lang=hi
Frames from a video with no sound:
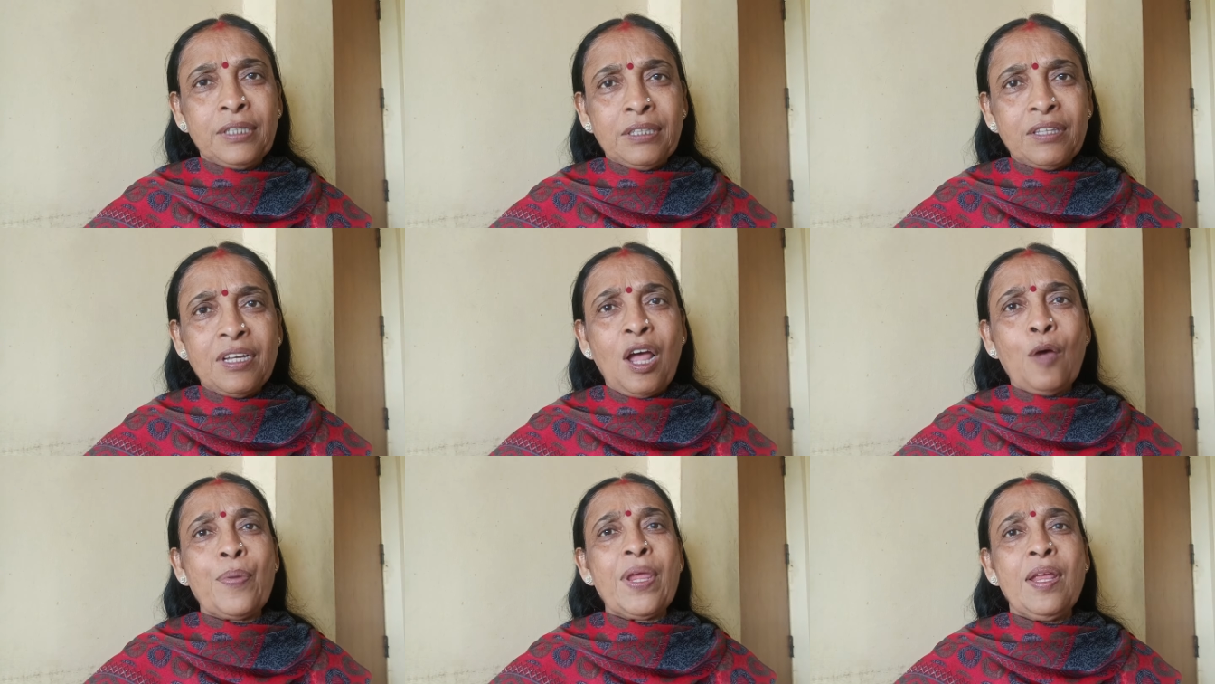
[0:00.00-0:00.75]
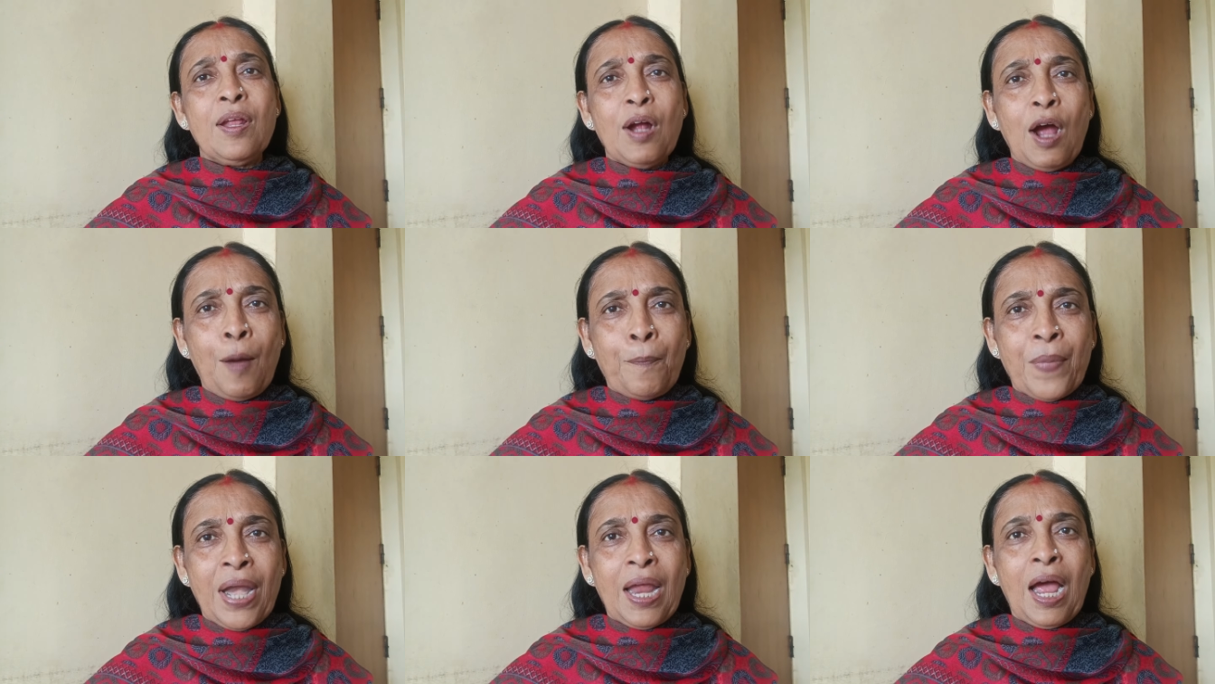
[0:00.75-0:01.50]
कितना भी
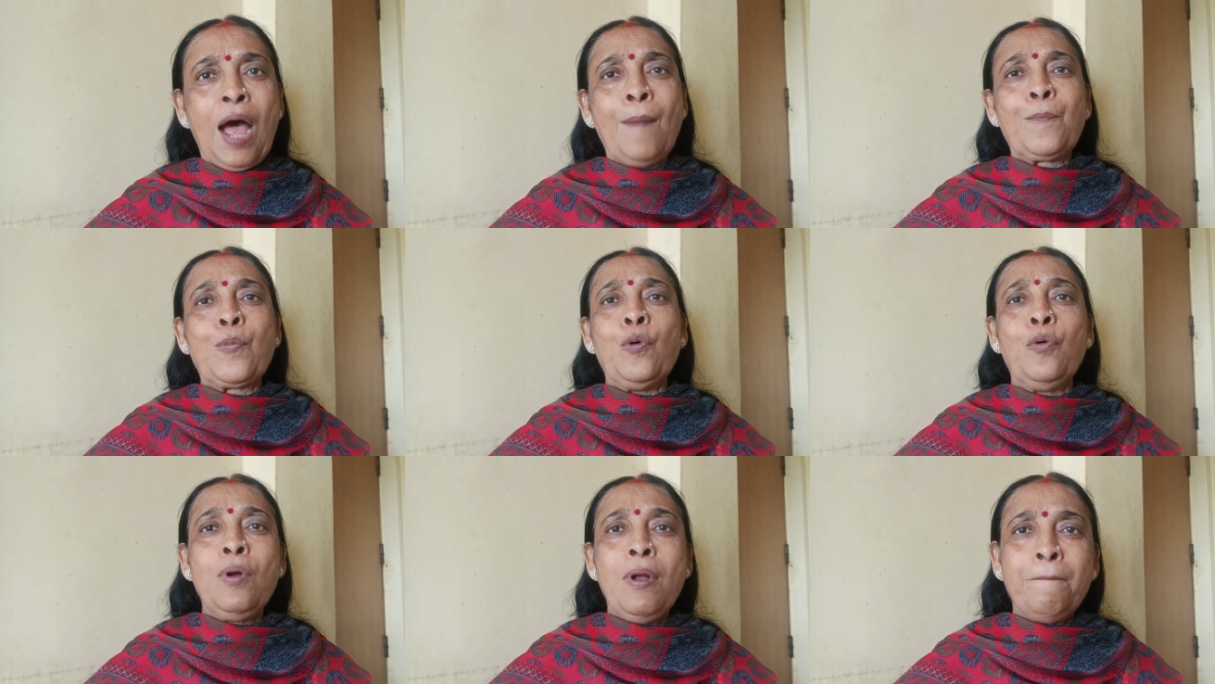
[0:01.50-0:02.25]
अपने आप को